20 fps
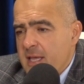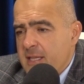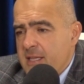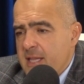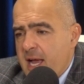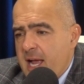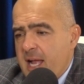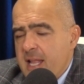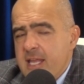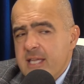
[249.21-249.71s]

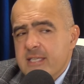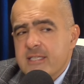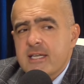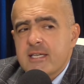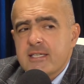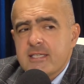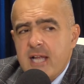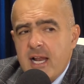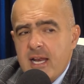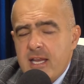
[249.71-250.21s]

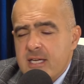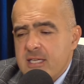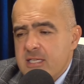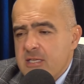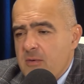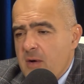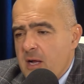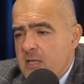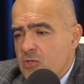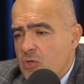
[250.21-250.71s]
наконец-то стали
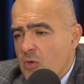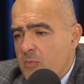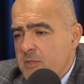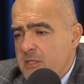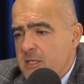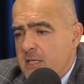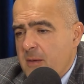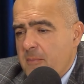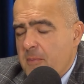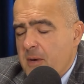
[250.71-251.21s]
развивать
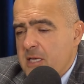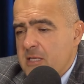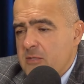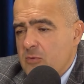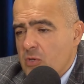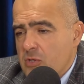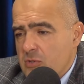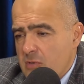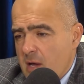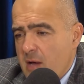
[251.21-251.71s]
собственное
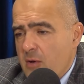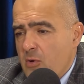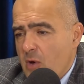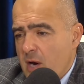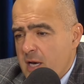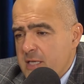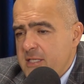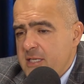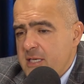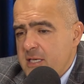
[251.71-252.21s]
производство, я говорю
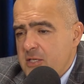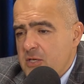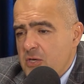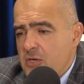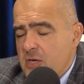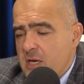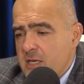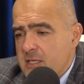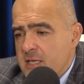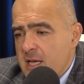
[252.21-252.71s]
о России
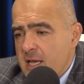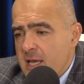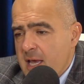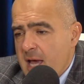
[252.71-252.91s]
сейчас.